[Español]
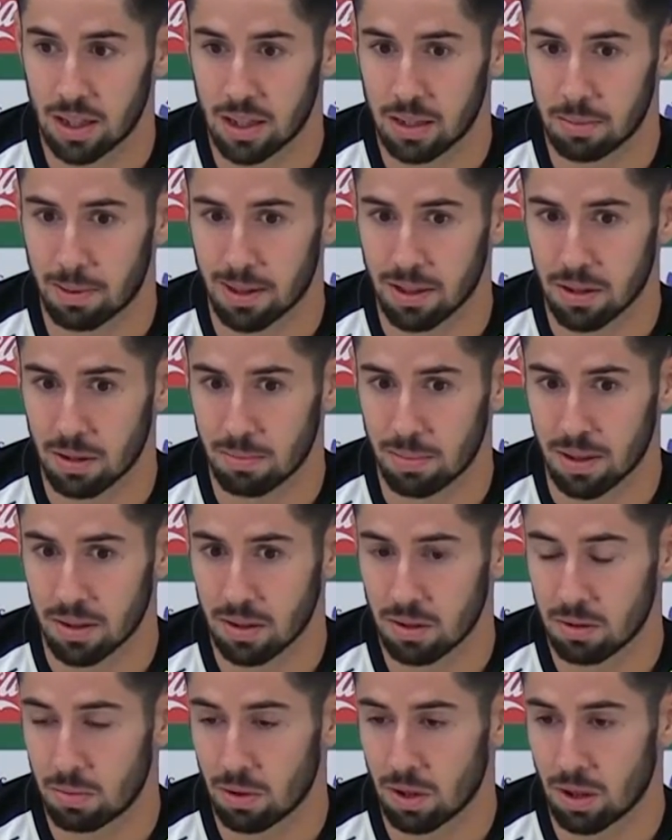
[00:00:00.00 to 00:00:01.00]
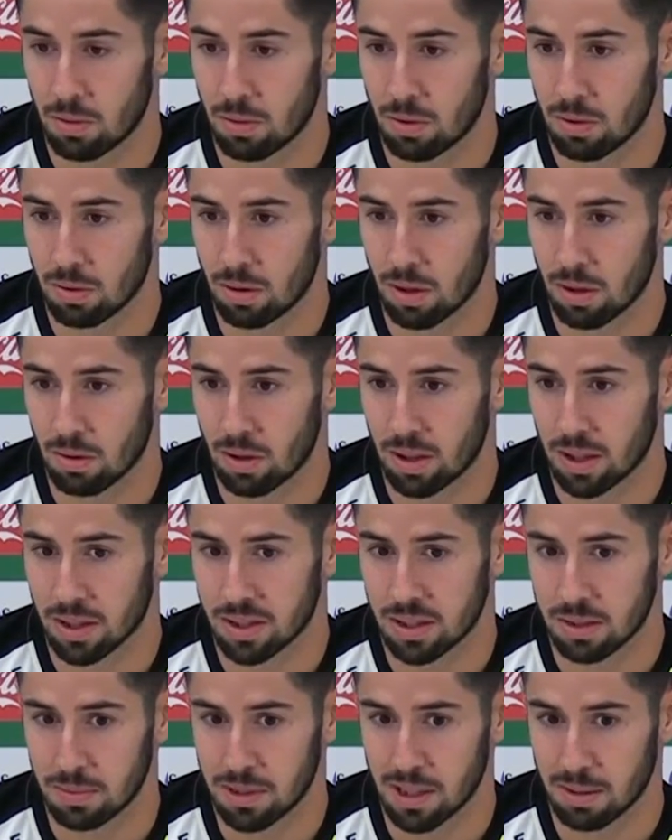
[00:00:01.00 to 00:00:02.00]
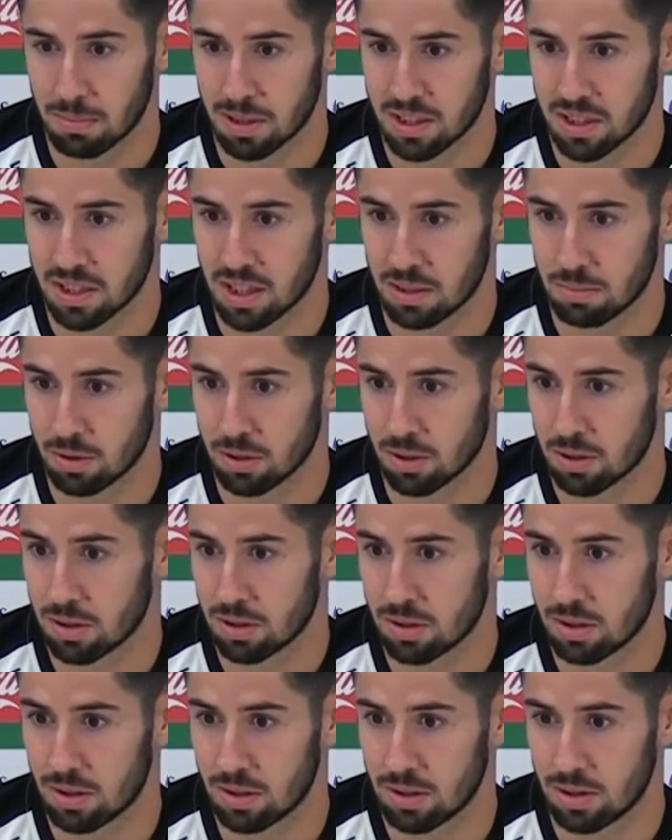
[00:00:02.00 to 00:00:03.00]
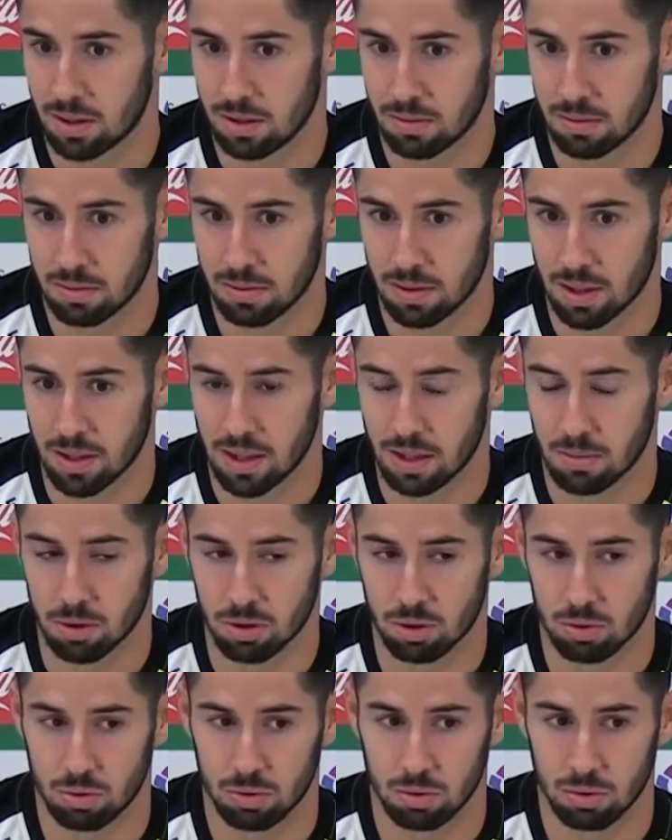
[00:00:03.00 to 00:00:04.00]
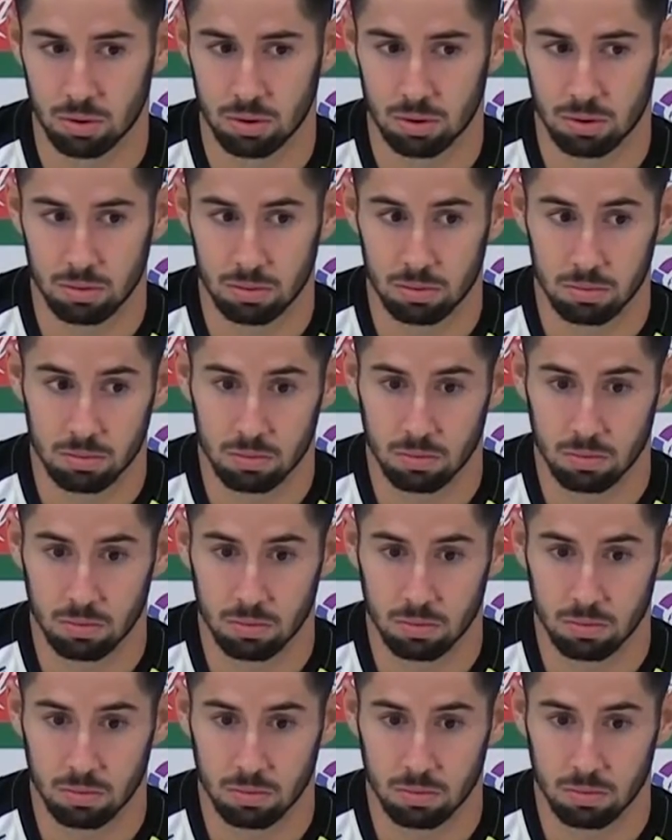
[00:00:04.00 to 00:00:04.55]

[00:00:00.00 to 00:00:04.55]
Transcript: el ir partido a partido, porque bueno, creo que si miran más allá pues tendríamos un,